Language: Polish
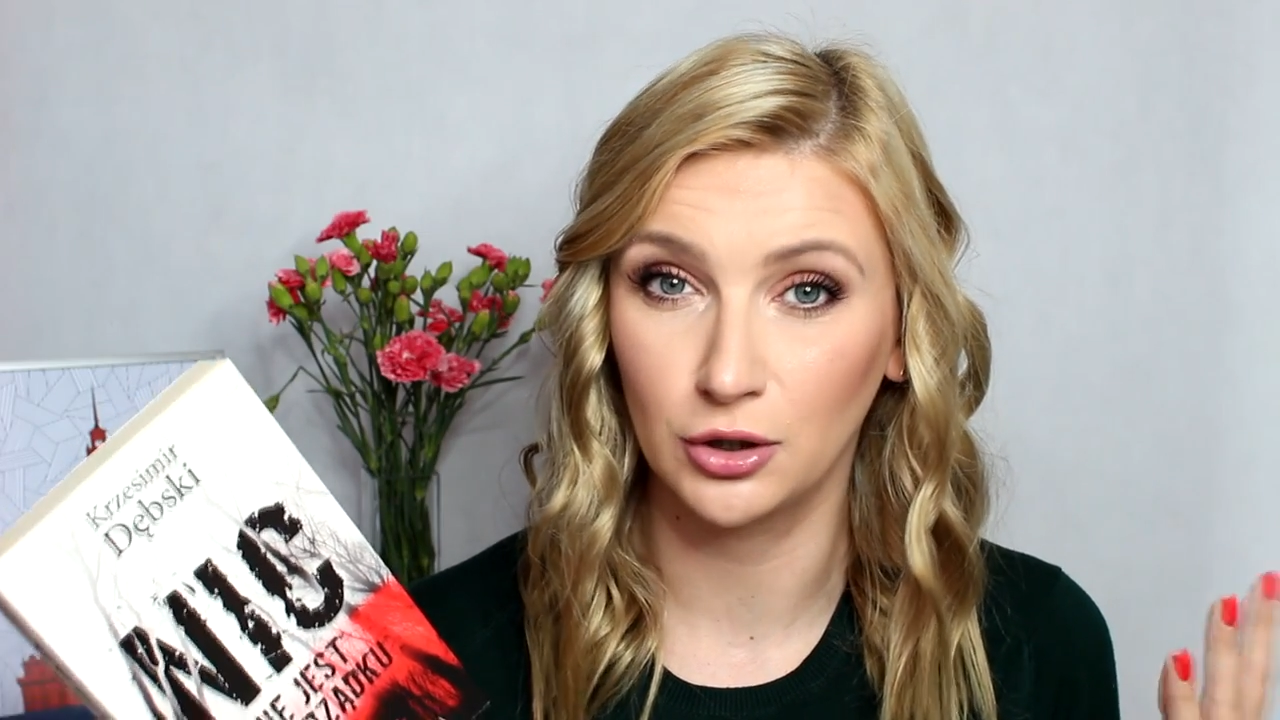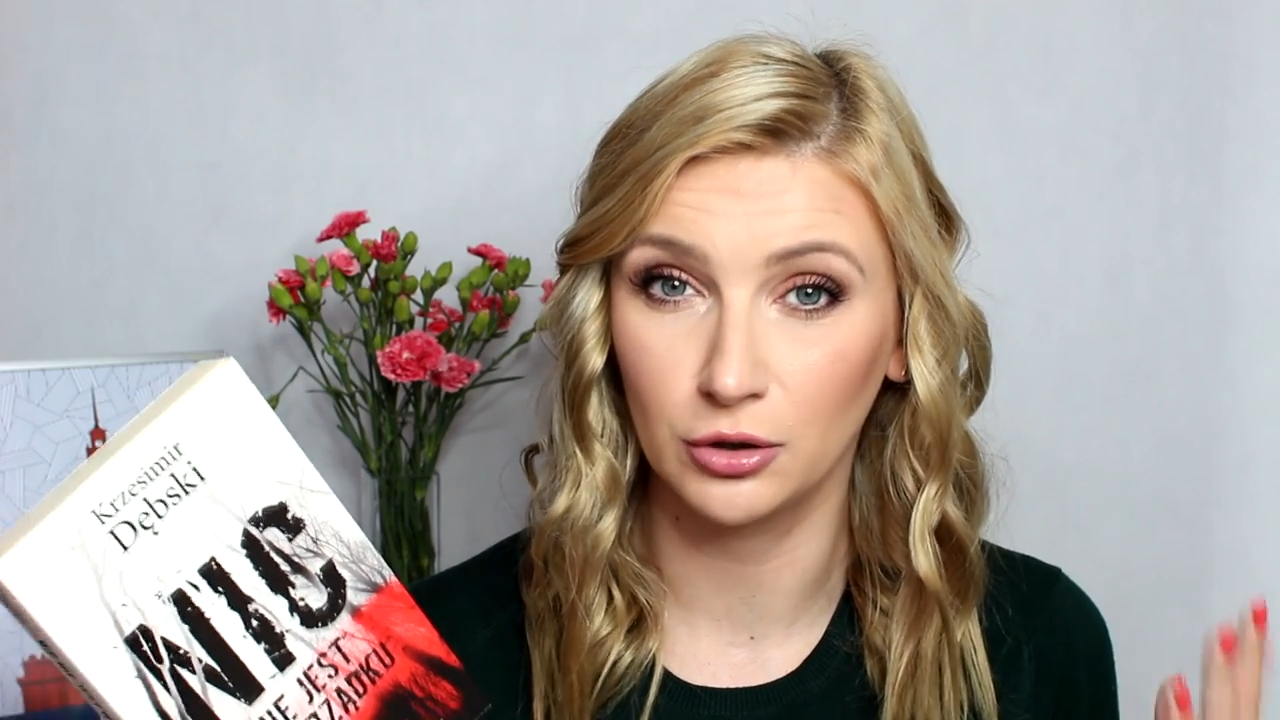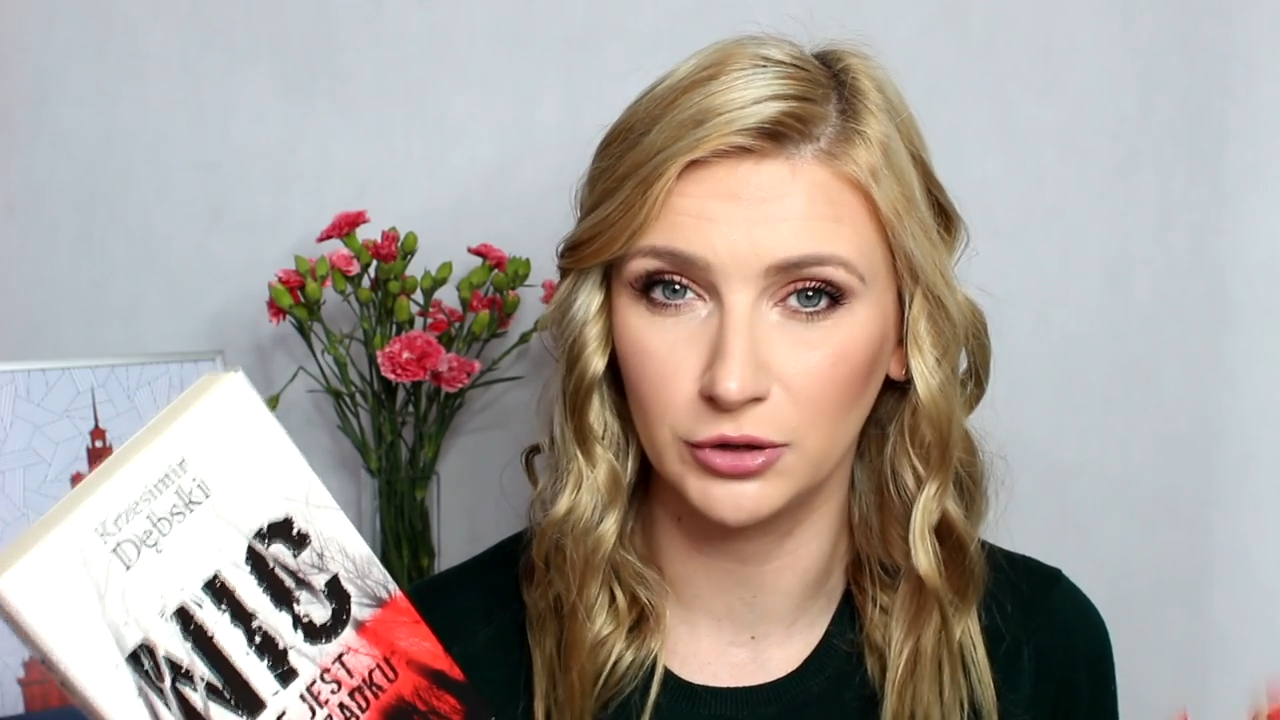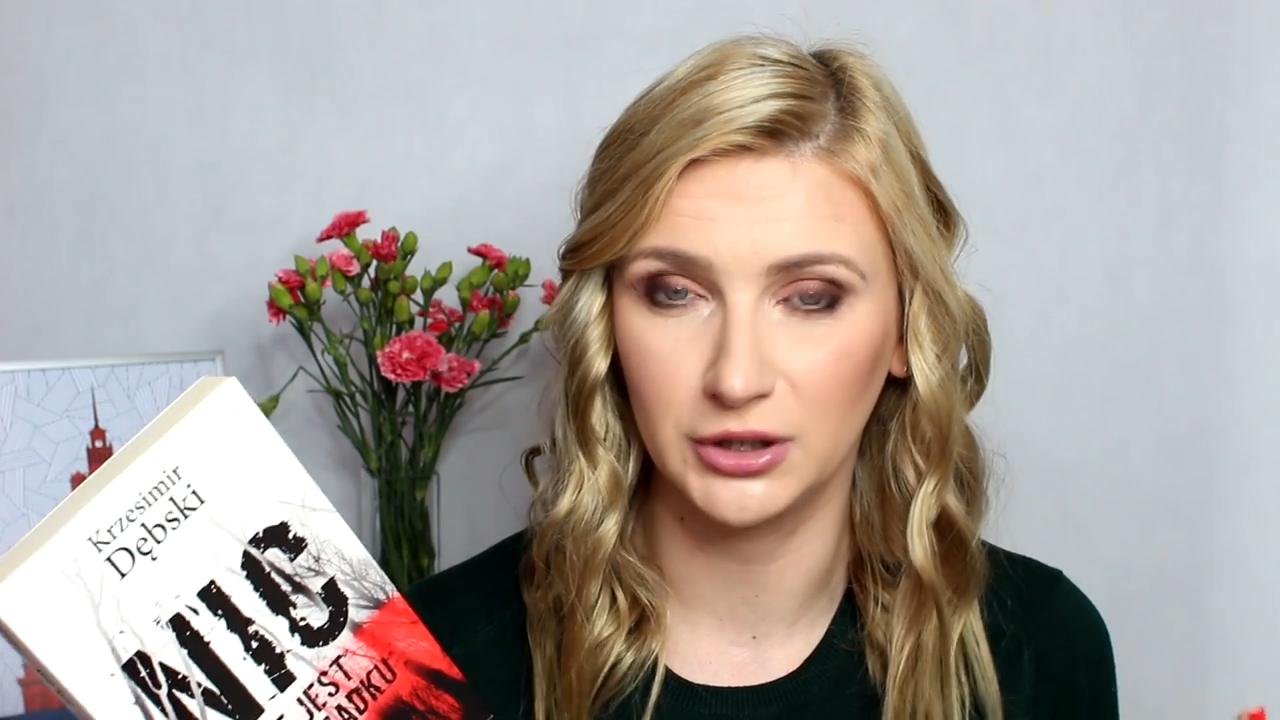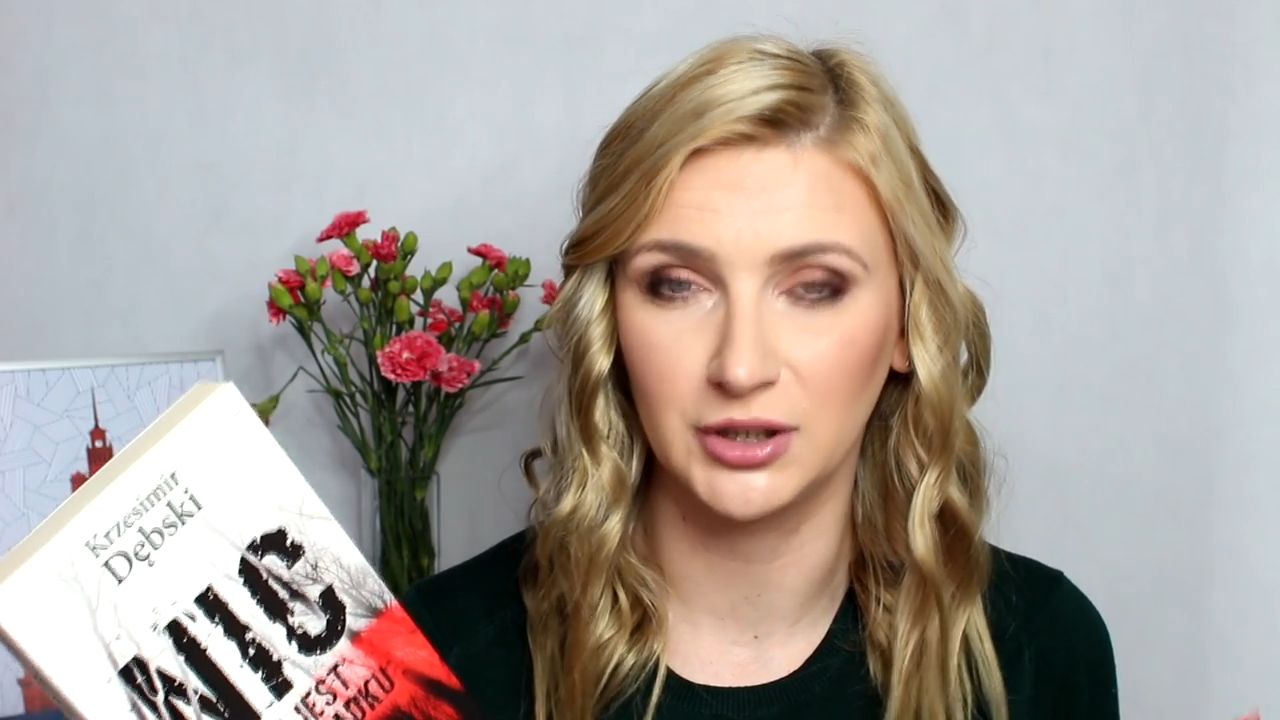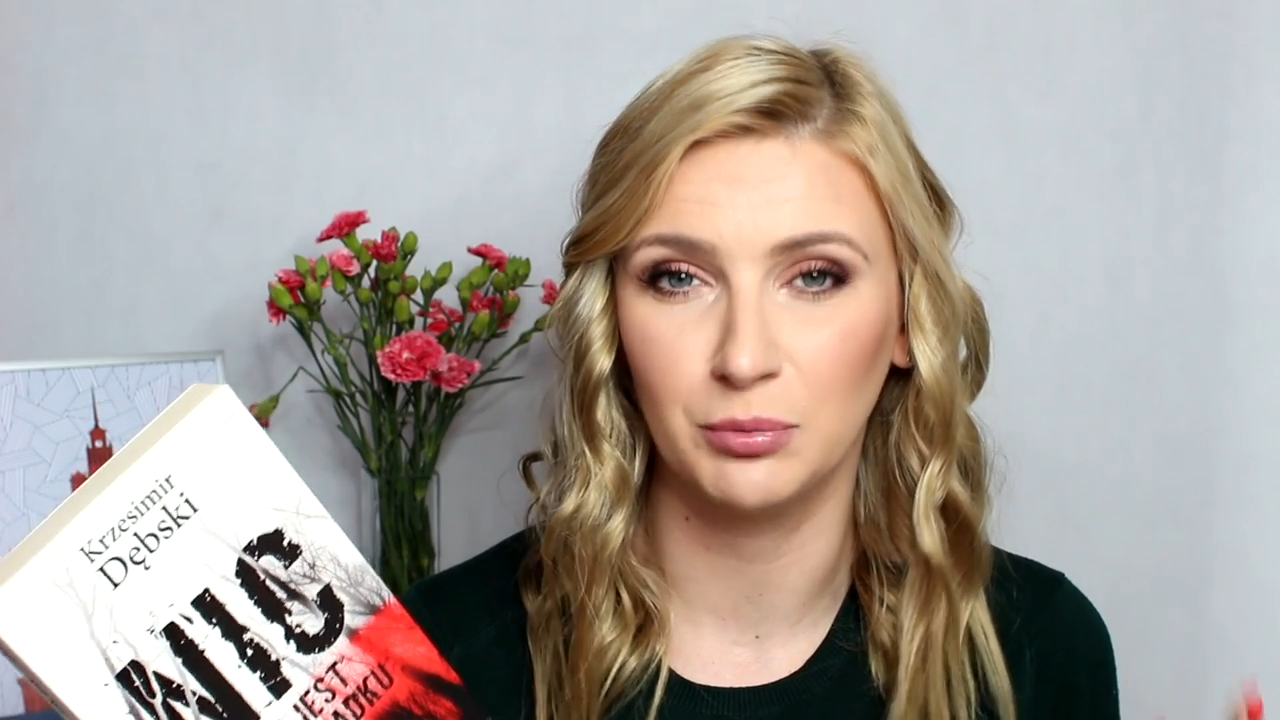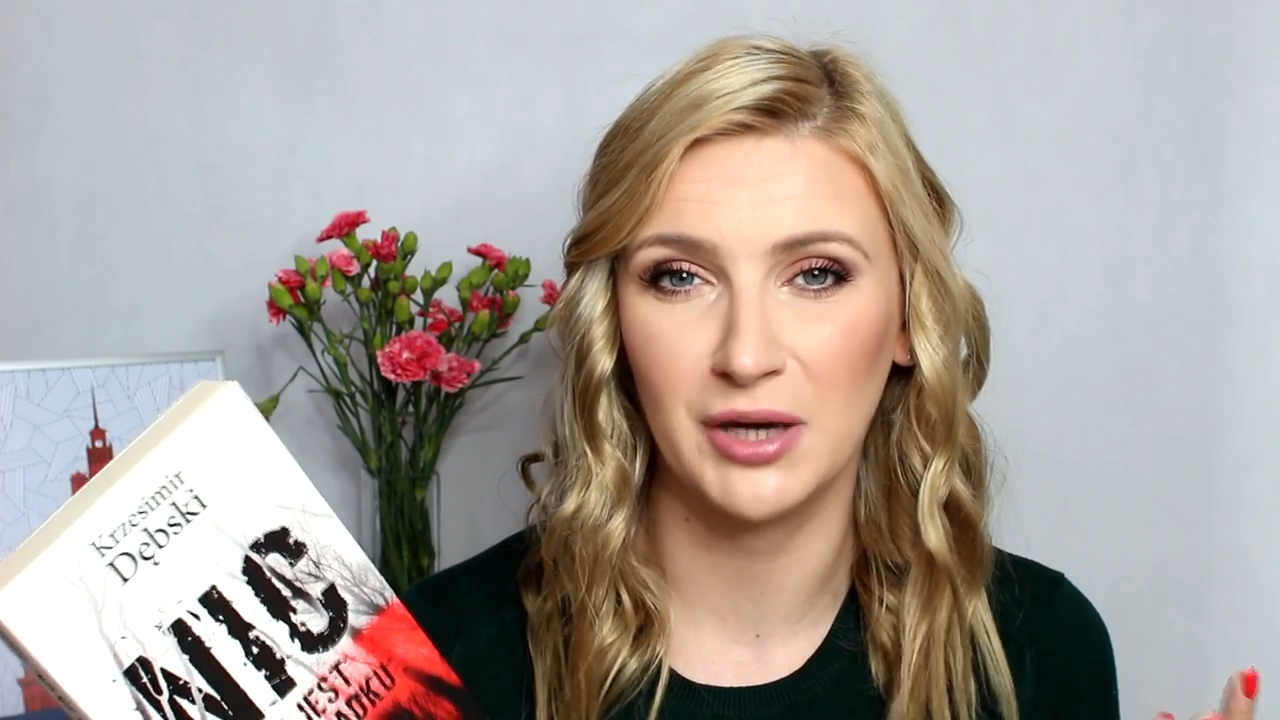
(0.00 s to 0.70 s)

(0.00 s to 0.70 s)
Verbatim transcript: kroniki,